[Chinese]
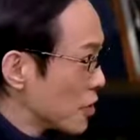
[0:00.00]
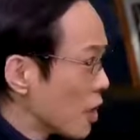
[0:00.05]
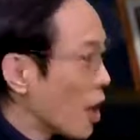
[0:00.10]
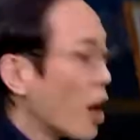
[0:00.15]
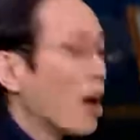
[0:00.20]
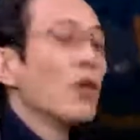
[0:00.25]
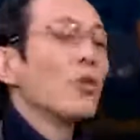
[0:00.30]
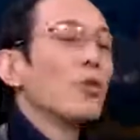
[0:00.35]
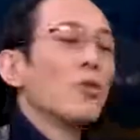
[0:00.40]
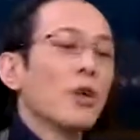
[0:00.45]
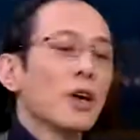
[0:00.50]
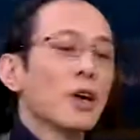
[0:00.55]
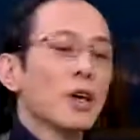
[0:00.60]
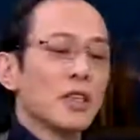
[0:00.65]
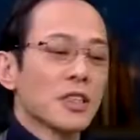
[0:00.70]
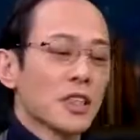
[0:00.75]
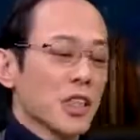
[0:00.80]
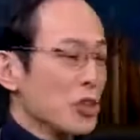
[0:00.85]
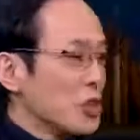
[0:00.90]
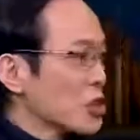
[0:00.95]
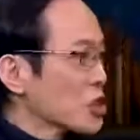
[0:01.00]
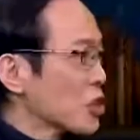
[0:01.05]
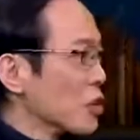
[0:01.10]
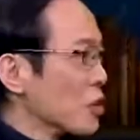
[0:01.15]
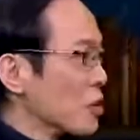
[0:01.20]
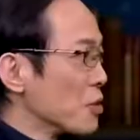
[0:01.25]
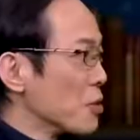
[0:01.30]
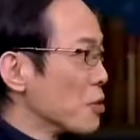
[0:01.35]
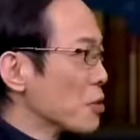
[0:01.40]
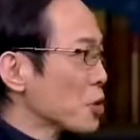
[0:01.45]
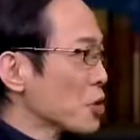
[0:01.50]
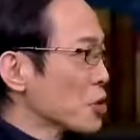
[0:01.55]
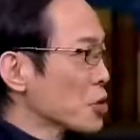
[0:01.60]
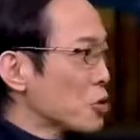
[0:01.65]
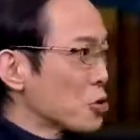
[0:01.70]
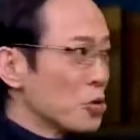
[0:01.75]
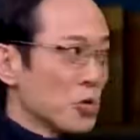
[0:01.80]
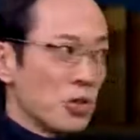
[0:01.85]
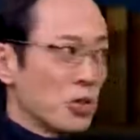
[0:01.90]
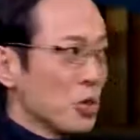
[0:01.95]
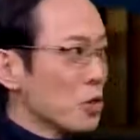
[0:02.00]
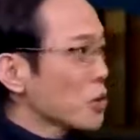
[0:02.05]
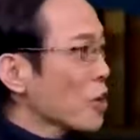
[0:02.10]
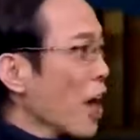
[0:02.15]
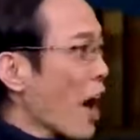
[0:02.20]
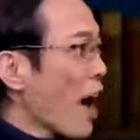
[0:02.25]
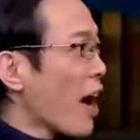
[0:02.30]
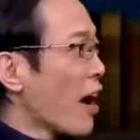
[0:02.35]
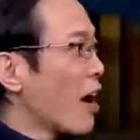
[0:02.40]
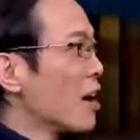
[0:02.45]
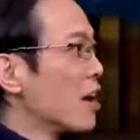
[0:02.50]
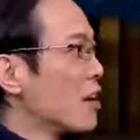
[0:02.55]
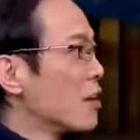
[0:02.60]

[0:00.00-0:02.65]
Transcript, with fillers: 啊，我可以承受，我的胸襟就大。